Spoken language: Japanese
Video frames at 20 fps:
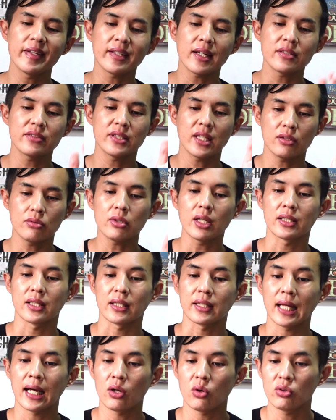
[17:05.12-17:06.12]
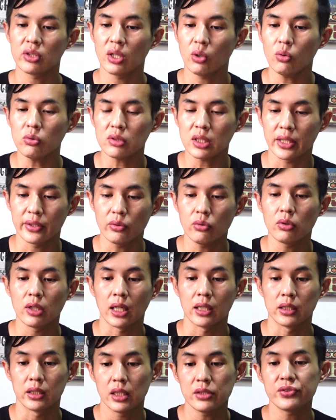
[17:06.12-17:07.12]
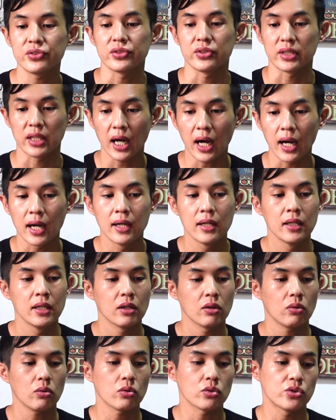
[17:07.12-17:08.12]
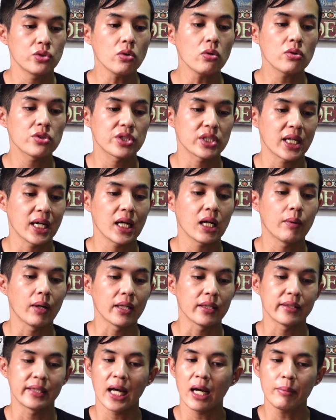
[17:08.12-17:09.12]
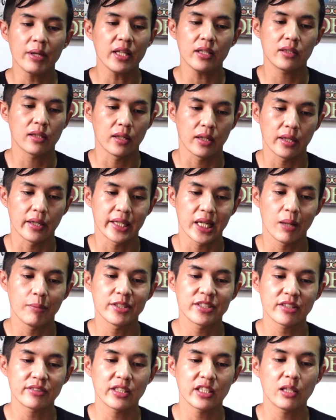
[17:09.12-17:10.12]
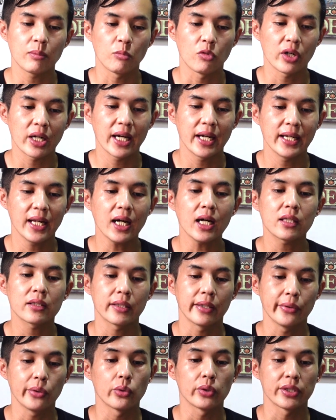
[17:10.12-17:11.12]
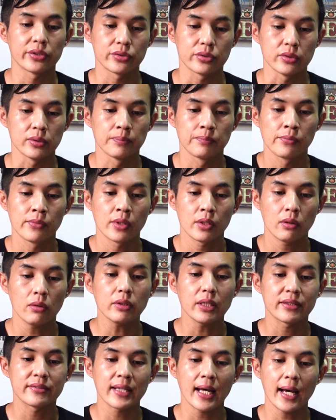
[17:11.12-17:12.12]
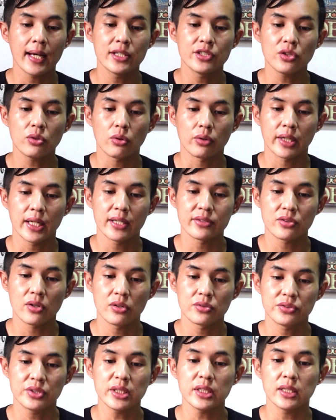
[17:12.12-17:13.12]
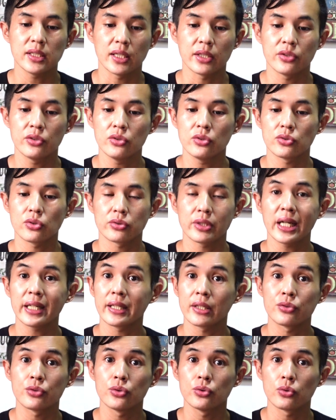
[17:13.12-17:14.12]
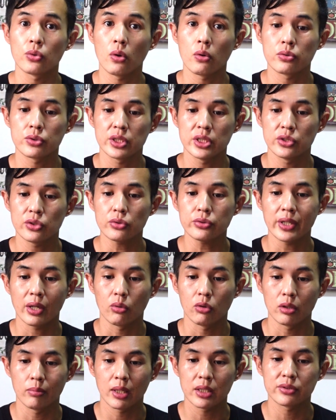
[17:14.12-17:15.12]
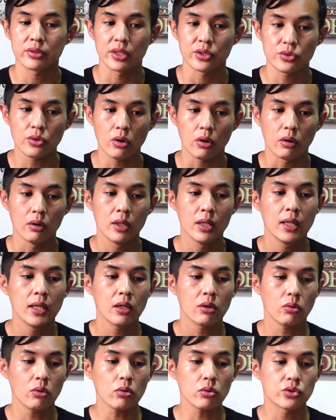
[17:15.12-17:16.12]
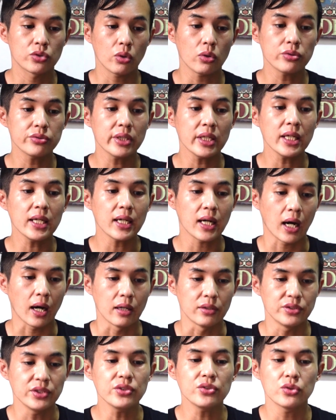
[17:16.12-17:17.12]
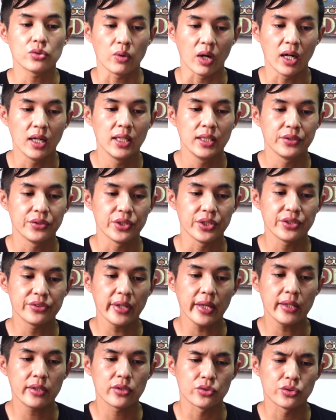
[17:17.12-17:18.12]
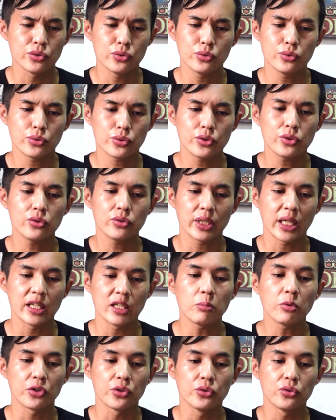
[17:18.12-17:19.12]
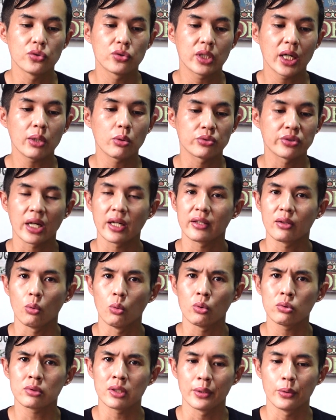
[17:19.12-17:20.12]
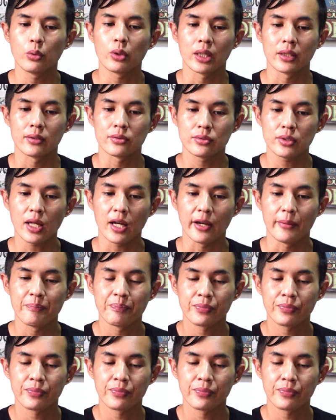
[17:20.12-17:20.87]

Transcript: させてくれって頼んでおったようなんですが、この上司からはダメってね、辞めさせてもらえなかったようです。ほんで最初のケソンシティで救助された中国人女性おりますでしょう。この女性が実は2019年にも誘拐をされておったようなんですね。